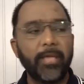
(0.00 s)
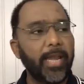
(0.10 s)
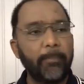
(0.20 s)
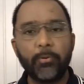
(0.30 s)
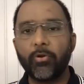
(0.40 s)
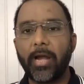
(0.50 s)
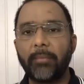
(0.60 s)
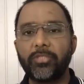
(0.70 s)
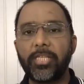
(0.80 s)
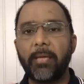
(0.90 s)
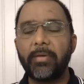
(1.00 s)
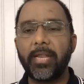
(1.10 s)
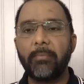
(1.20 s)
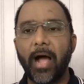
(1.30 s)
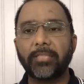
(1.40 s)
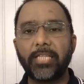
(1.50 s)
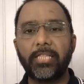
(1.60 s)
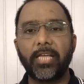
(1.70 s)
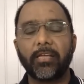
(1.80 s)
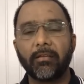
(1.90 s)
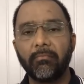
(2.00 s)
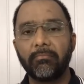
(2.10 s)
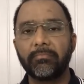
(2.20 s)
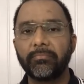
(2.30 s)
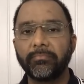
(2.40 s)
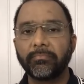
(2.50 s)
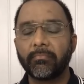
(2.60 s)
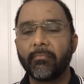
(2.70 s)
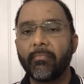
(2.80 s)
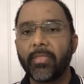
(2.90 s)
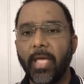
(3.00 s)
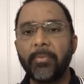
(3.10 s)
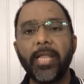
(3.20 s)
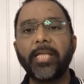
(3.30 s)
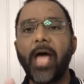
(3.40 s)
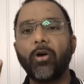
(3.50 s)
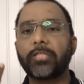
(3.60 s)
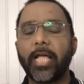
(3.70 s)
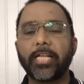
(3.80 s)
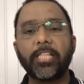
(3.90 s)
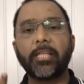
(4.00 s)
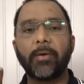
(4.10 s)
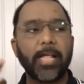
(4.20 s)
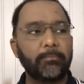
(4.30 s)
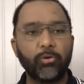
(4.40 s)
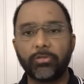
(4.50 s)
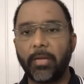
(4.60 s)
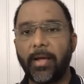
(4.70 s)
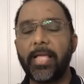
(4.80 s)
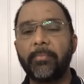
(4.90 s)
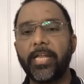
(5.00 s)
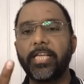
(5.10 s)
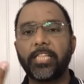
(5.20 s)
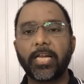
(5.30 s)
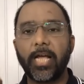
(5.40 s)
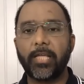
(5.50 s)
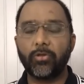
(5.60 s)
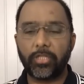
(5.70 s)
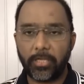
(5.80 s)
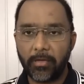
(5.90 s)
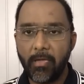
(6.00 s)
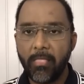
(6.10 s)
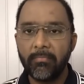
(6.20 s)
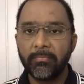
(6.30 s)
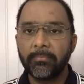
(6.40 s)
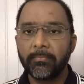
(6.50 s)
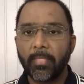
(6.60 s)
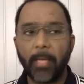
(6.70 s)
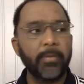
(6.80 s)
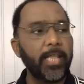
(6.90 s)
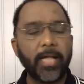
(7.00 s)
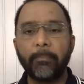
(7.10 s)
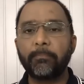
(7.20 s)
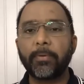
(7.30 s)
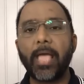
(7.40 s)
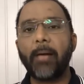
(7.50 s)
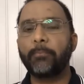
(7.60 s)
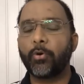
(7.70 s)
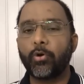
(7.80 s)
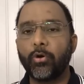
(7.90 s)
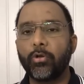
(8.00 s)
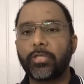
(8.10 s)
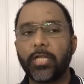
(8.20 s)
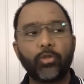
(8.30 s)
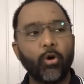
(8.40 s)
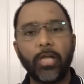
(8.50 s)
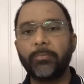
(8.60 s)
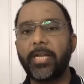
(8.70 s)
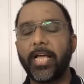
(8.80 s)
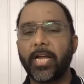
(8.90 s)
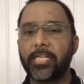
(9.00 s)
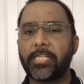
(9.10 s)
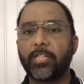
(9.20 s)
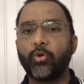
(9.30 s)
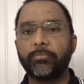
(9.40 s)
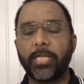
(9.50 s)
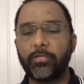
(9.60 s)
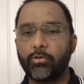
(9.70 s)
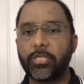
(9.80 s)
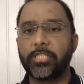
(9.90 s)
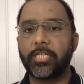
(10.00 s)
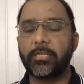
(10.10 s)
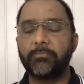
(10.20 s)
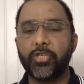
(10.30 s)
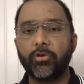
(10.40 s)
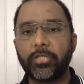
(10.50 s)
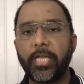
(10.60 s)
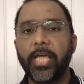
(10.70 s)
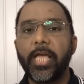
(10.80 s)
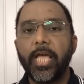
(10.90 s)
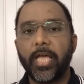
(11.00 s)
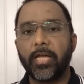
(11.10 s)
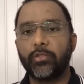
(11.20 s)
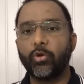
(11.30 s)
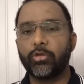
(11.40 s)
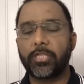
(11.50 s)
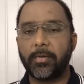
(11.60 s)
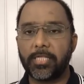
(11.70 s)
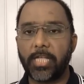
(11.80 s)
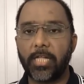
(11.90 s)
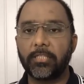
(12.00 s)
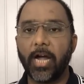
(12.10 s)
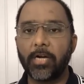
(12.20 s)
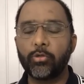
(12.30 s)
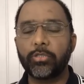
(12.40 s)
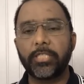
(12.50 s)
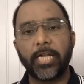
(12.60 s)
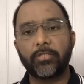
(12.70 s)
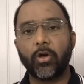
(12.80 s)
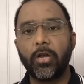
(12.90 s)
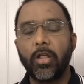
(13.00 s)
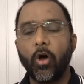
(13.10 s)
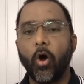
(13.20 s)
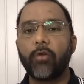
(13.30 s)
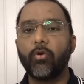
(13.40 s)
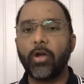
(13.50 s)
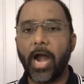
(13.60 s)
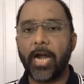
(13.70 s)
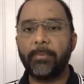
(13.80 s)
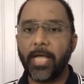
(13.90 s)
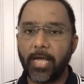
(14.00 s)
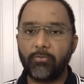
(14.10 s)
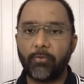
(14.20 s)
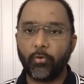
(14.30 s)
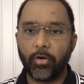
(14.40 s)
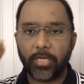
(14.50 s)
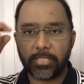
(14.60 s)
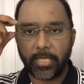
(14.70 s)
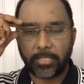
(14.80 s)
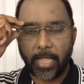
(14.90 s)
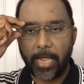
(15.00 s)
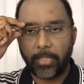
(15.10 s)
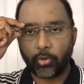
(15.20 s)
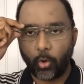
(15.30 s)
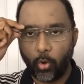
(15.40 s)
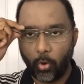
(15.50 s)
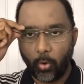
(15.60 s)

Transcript: मेरे प्रोग्राम से एमएनए भागते थे एमएनए क्या होता है कितना आदमी होता है भाई एमएनए की तनख्वाह क्या होती है एमएलए का क्या प्रोटोकॉल होता है दो आदमी लेकर के साथ घूमता है जो उसके साथ चमचे होते हैं दो उसके साथ गार्ड होते हैं दैट्स ऑल और वो गार्ड भी अगर वो अफोर्ड कर सकता है तो